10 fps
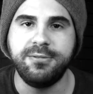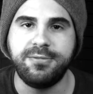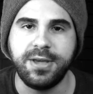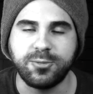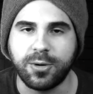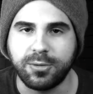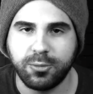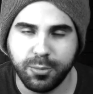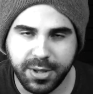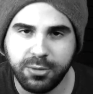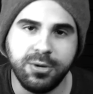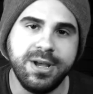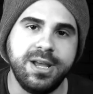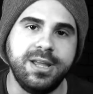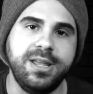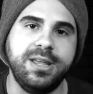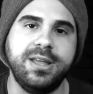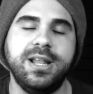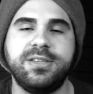fez com a, comigo e